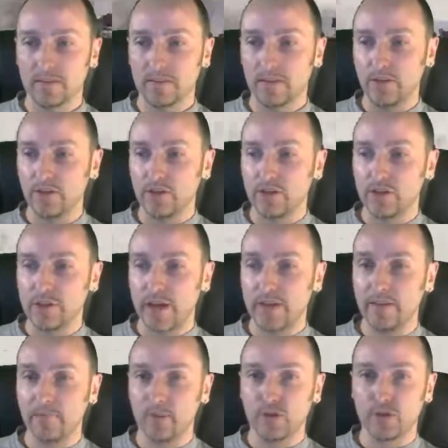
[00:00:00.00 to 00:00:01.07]
Ich entscheide
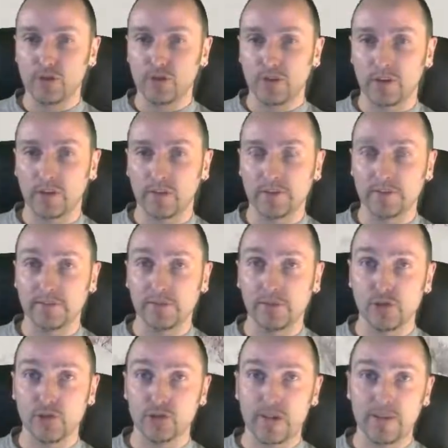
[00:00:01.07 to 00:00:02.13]
mich
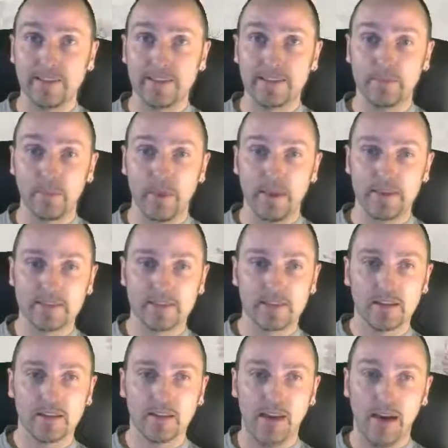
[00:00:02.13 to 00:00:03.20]
standesgemäß
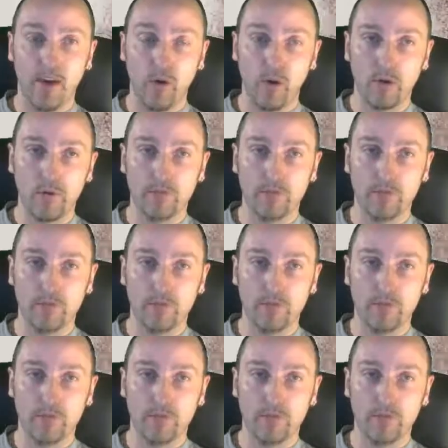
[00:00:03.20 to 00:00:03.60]
auch